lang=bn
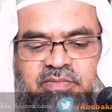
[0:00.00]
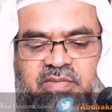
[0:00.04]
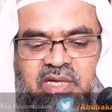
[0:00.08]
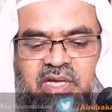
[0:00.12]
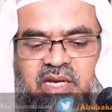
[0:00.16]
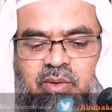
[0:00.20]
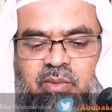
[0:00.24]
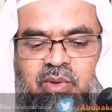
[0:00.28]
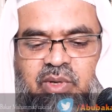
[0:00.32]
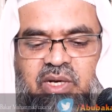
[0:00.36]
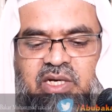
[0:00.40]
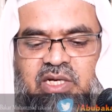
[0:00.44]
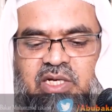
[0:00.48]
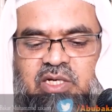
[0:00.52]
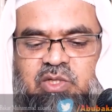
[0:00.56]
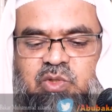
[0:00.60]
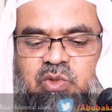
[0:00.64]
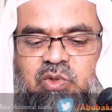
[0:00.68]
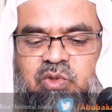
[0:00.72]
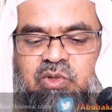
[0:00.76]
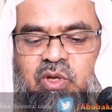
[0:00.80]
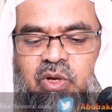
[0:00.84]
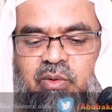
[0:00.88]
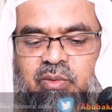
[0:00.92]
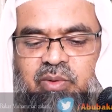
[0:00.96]
নানা বলে এটা
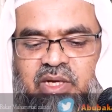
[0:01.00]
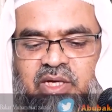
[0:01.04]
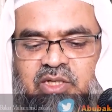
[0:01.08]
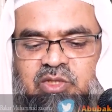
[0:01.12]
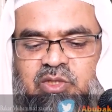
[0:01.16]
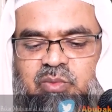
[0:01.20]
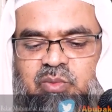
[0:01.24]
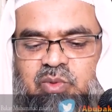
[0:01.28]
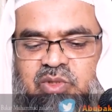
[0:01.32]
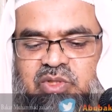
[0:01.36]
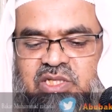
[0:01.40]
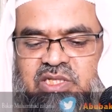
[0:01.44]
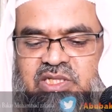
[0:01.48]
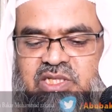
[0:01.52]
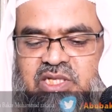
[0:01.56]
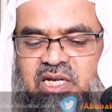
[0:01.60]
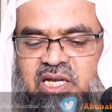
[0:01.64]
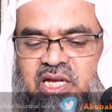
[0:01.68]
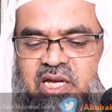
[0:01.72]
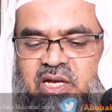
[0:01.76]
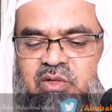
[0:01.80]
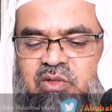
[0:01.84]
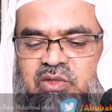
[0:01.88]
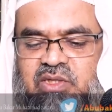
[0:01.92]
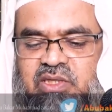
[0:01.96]
সুদ হবে একশো পঞ্চাশ
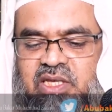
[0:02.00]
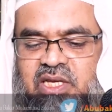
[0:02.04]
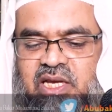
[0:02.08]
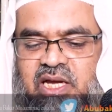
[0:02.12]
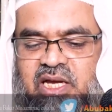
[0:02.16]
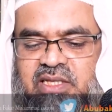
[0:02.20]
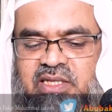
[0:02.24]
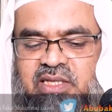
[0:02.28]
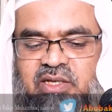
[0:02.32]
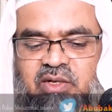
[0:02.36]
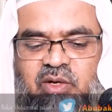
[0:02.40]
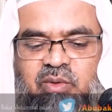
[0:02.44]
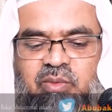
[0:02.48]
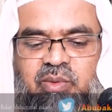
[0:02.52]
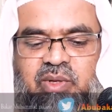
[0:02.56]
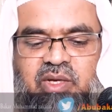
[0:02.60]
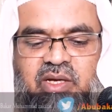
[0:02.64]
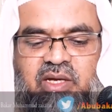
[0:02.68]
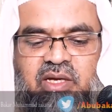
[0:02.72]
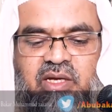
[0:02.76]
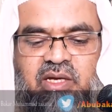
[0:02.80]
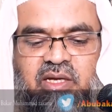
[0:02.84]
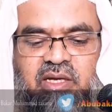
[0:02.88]
টাকা এখন দিলে আদায় হবে